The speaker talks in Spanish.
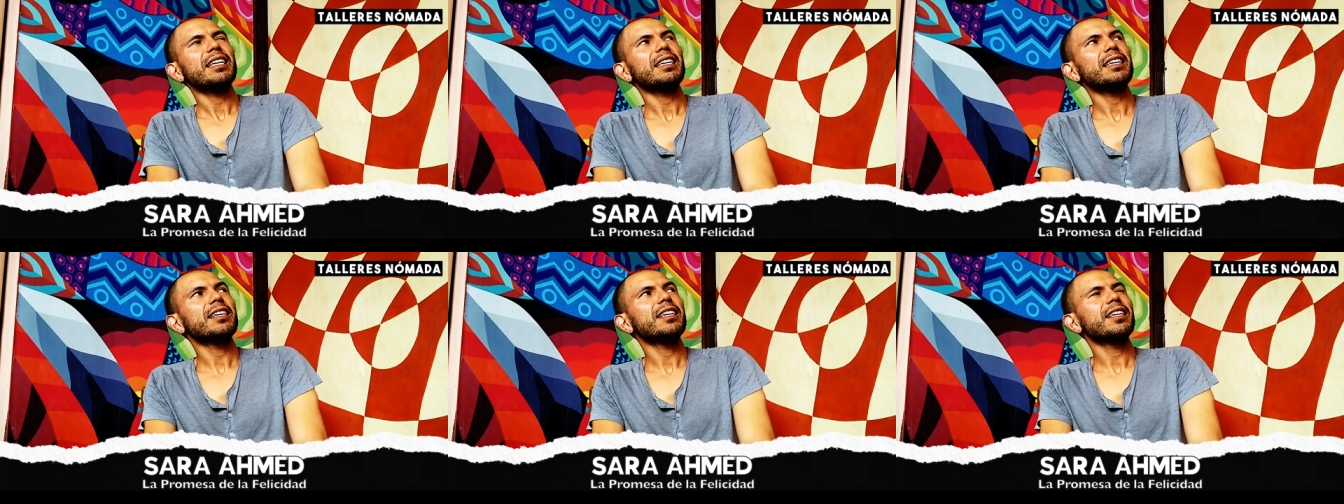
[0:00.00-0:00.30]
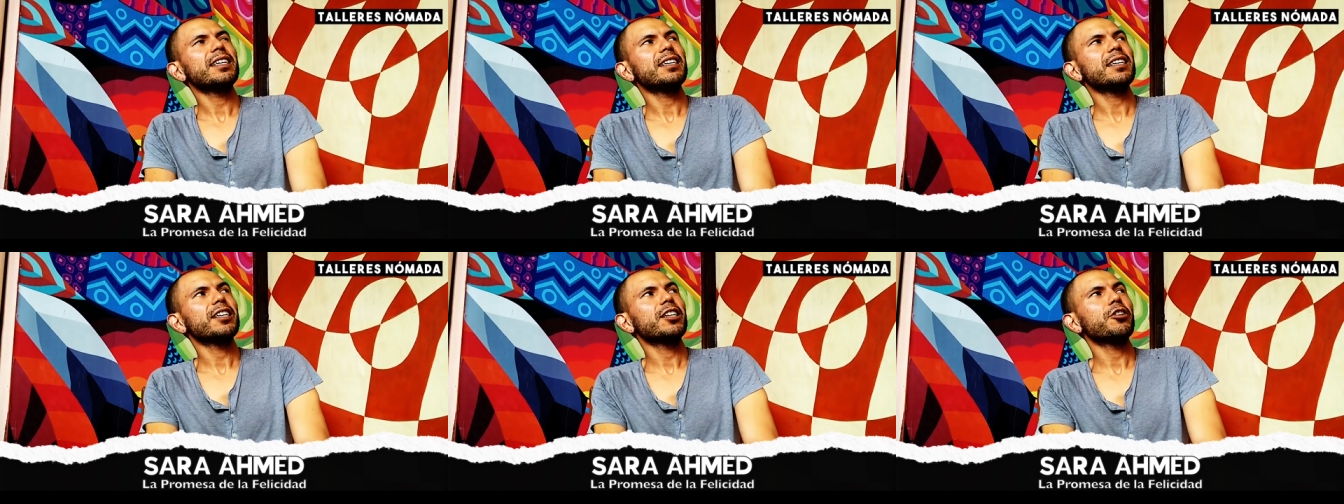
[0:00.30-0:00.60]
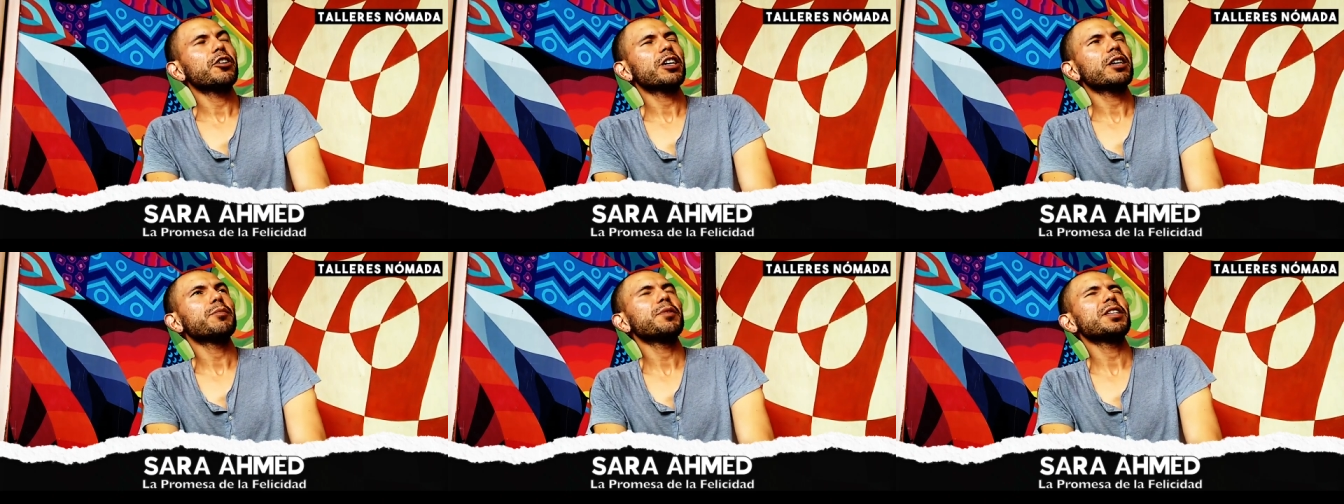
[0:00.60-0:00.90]
Y
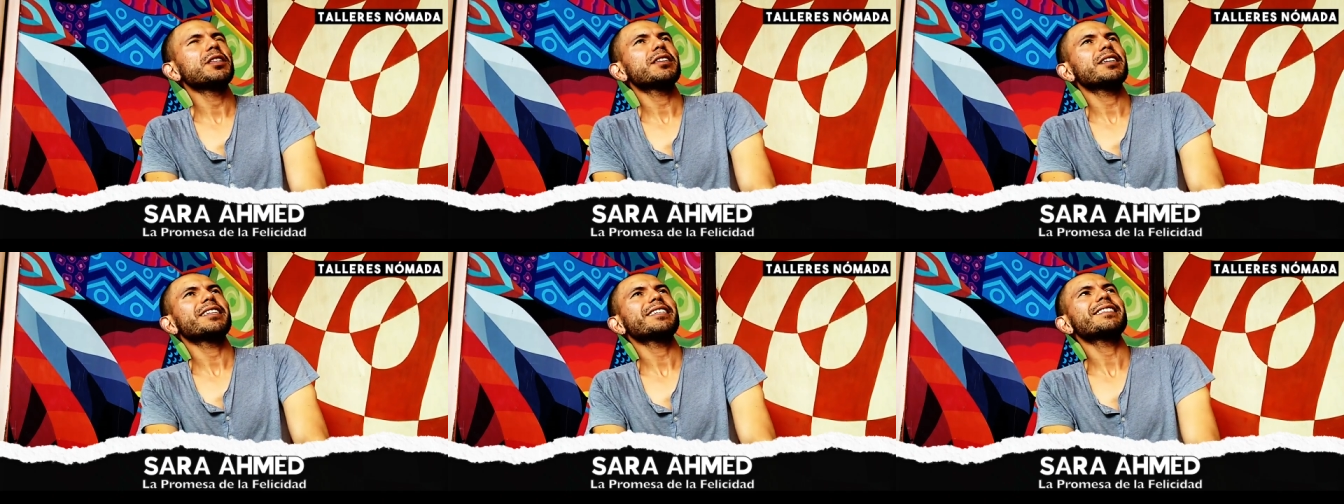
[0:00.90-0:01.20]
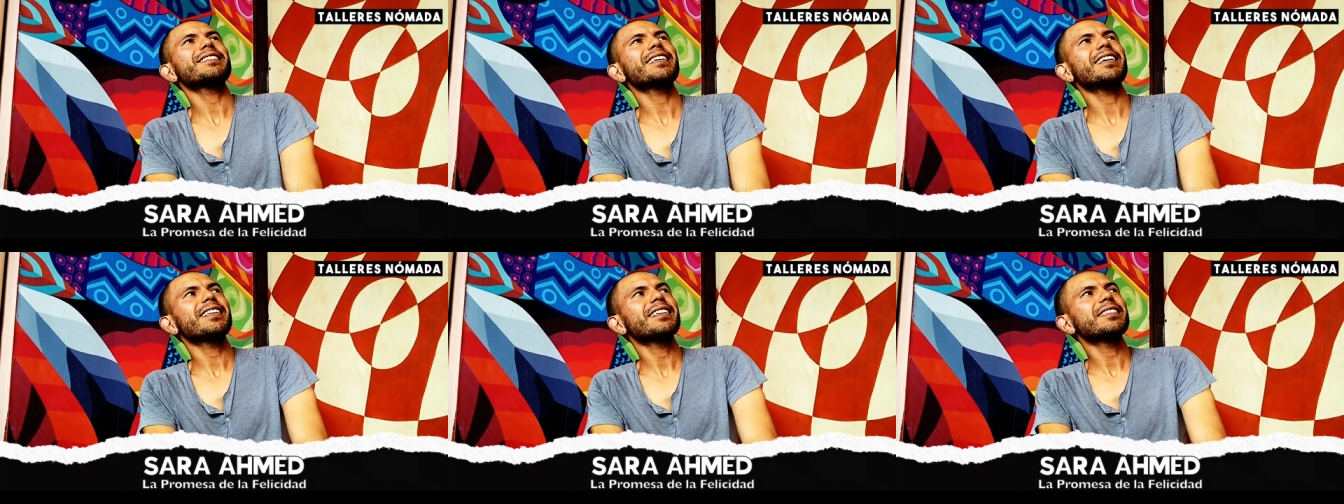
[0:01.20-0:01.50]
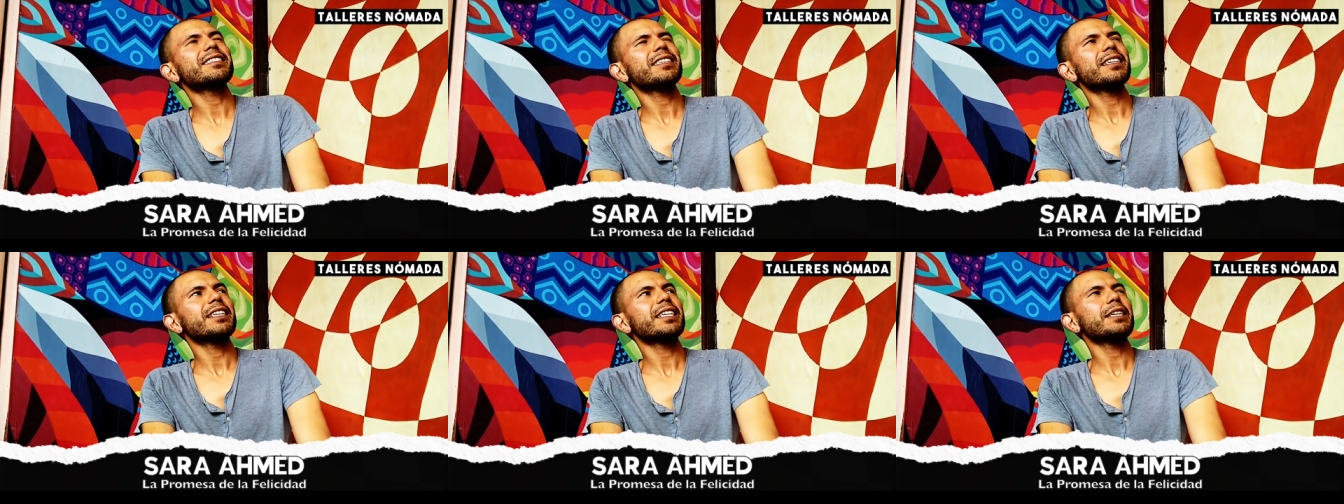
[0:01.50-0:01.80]
lo que me interesa de
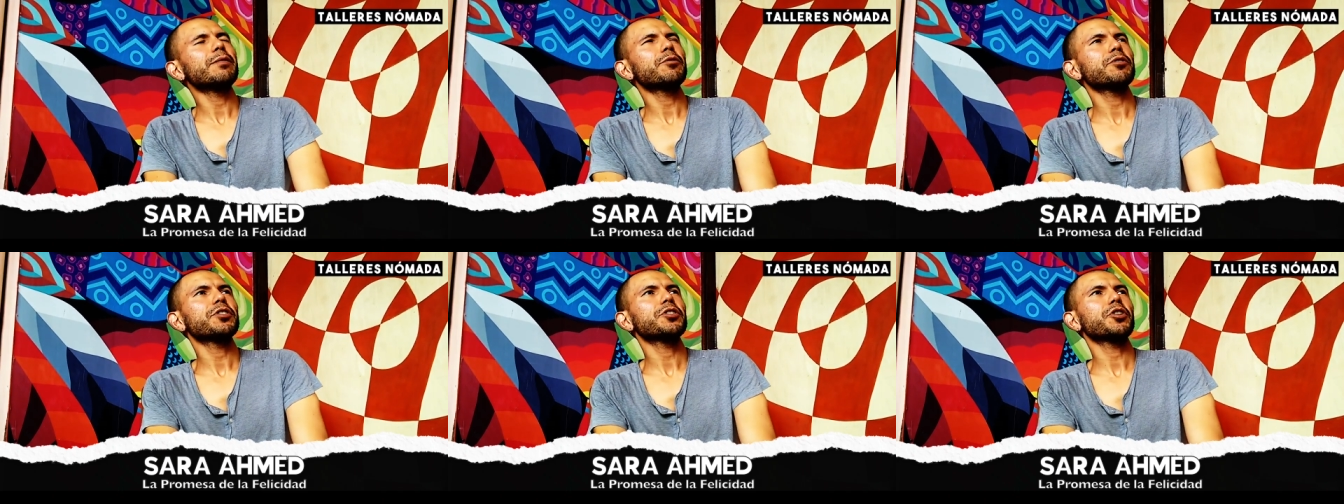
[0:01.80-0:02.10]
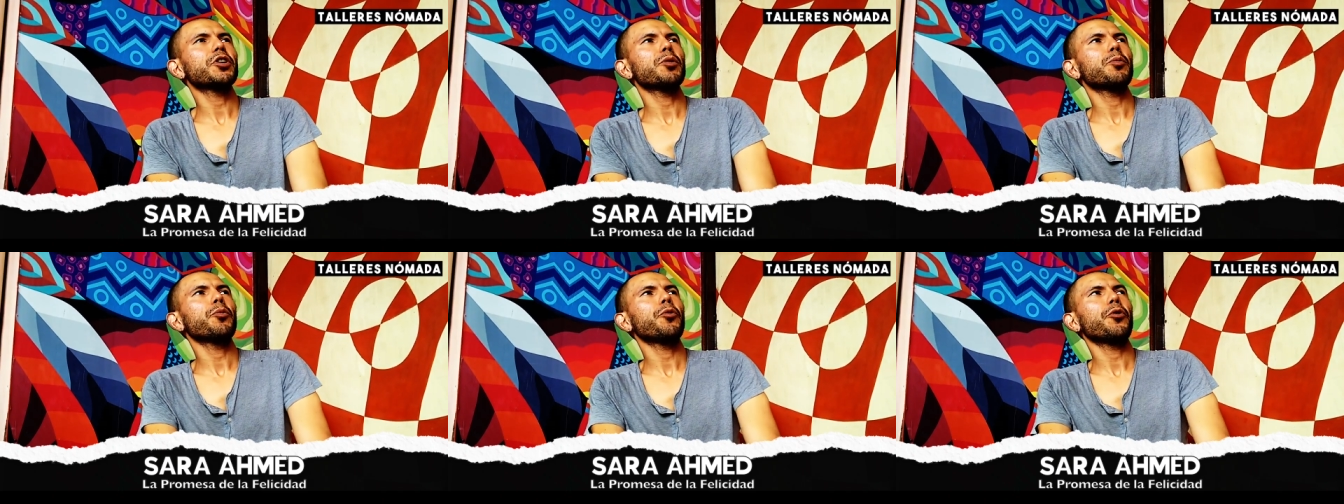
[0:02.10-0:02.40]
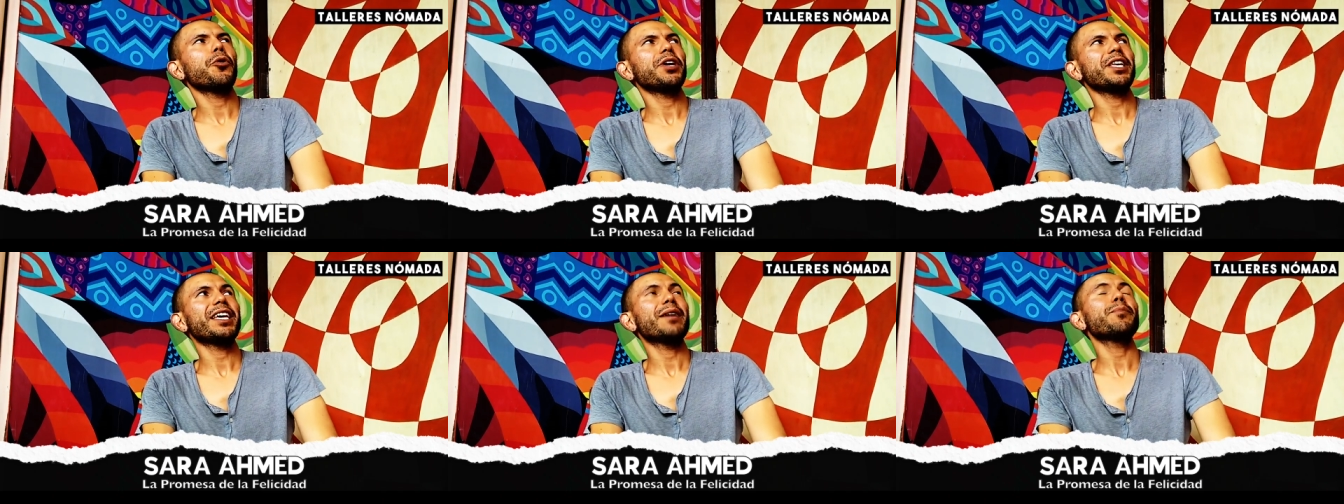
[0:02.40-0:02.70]
este libro es
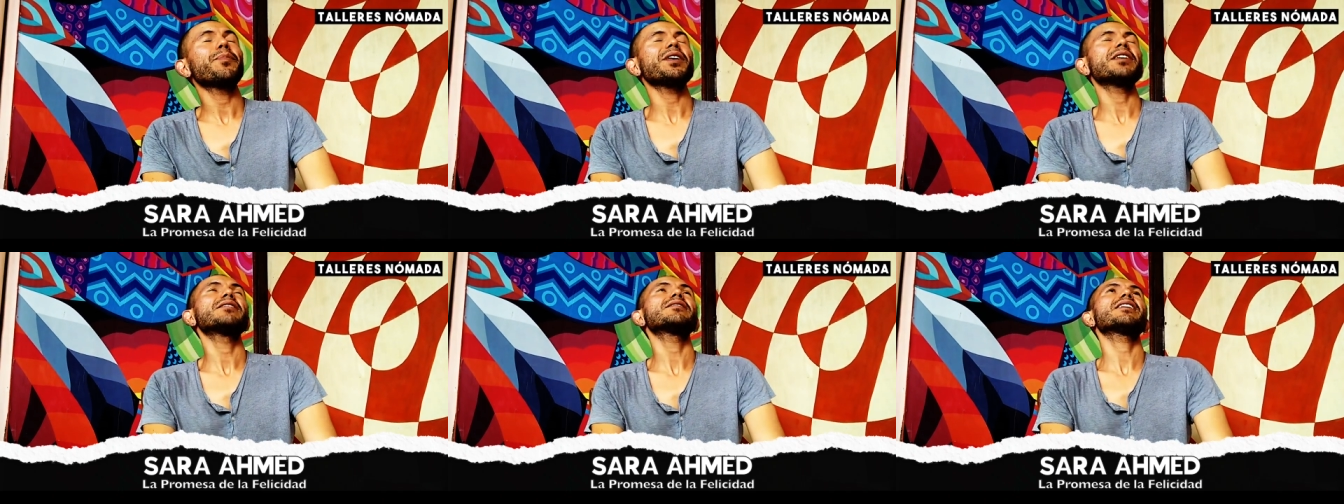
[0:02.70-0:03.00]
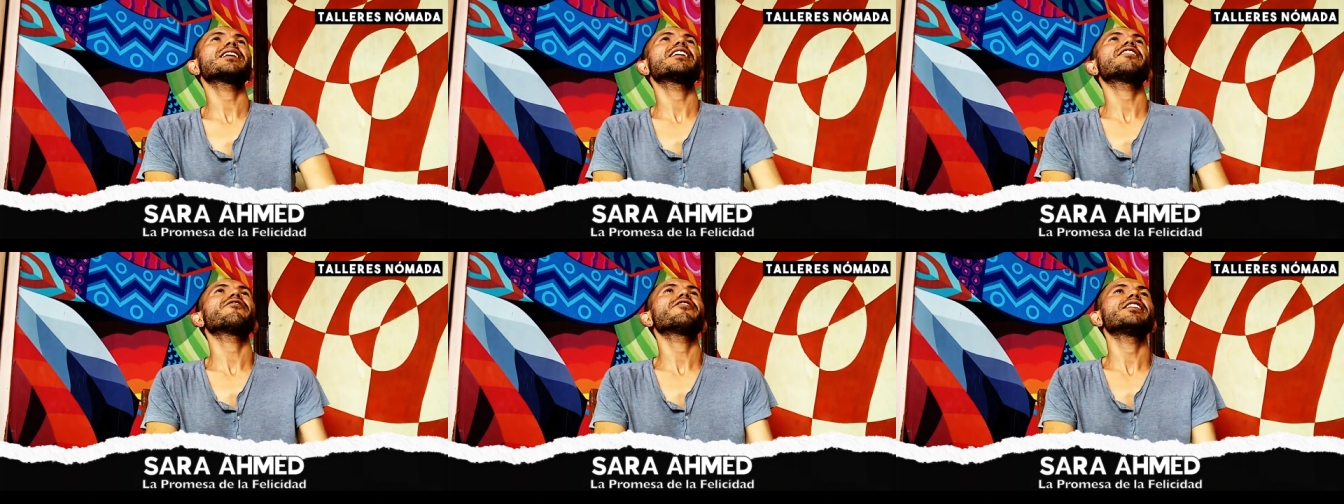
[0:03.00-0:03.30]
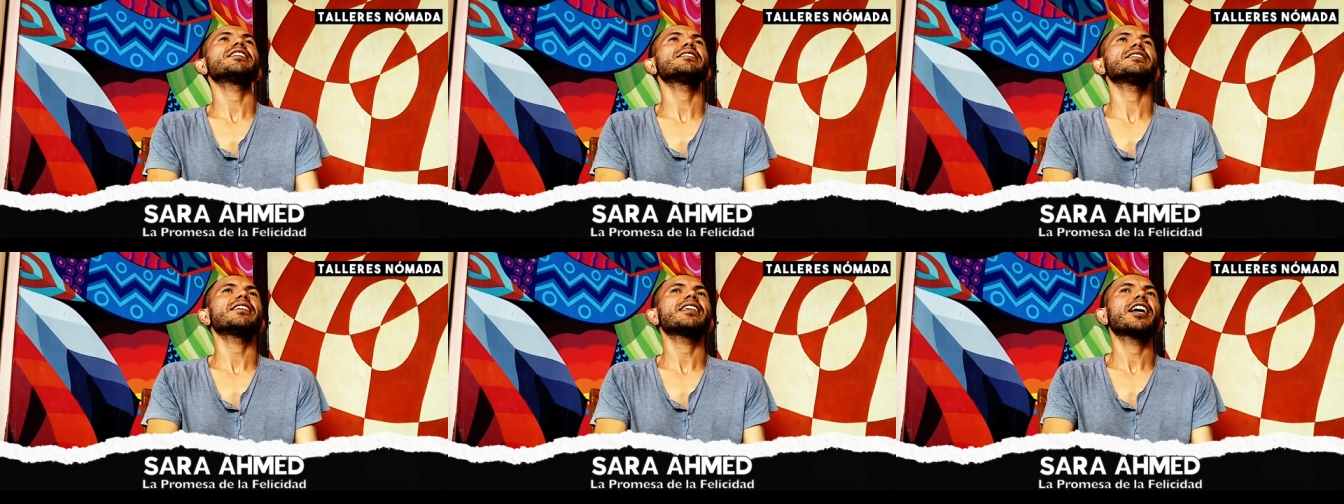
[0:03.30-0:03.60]
cómo ella piensa la
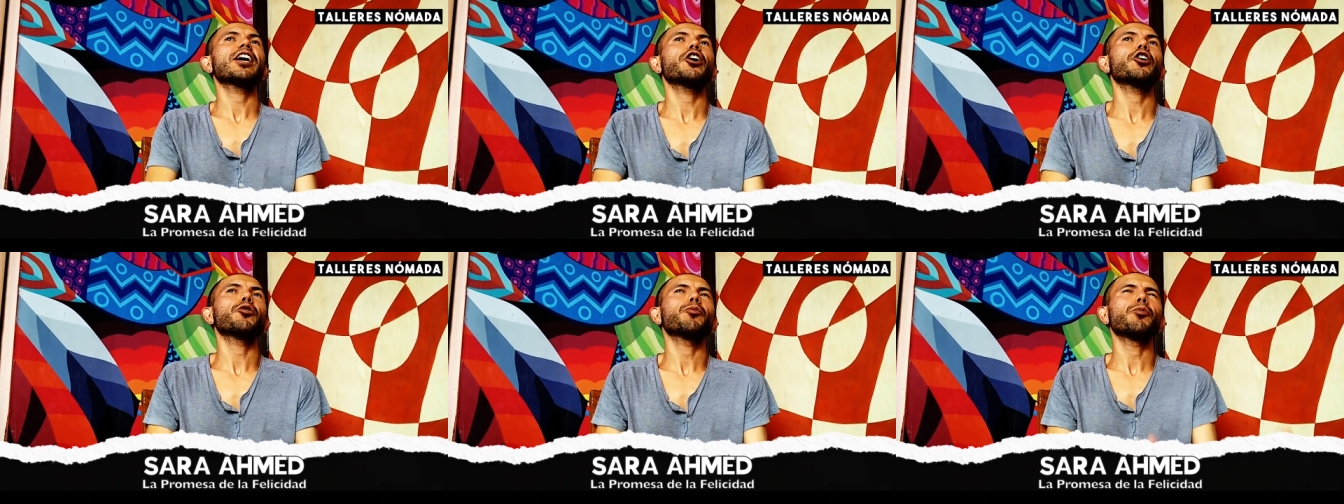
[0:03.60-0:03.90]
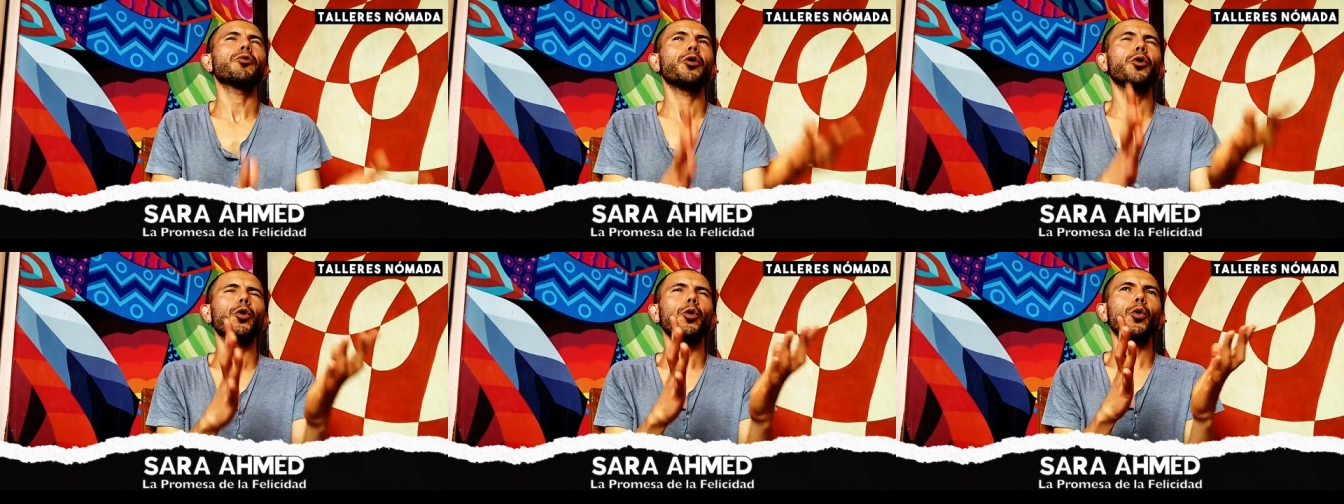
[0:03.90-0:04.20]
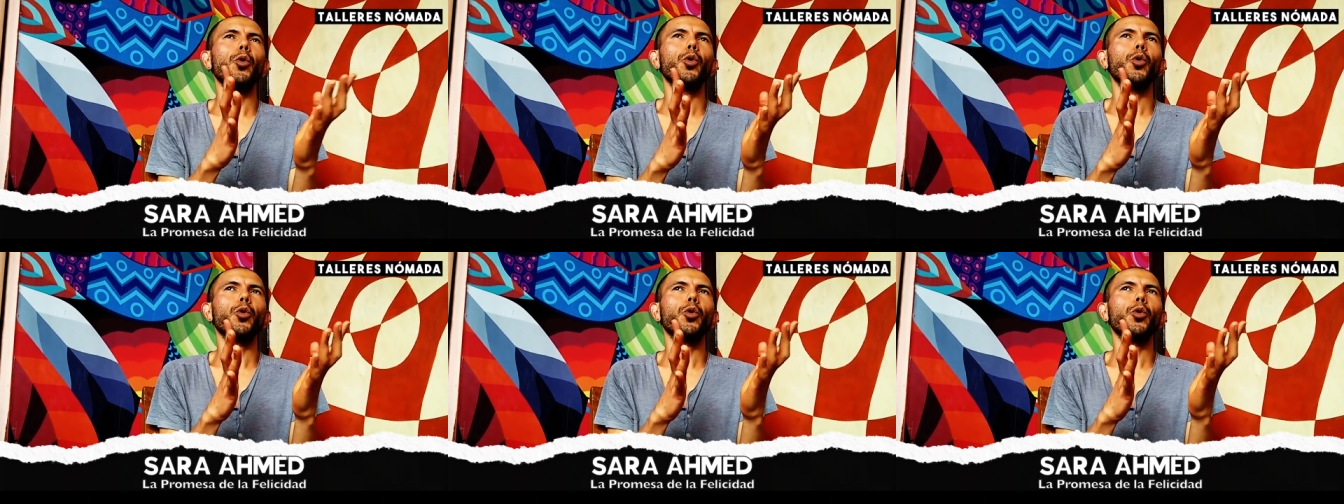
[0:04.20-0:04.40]
felicidad como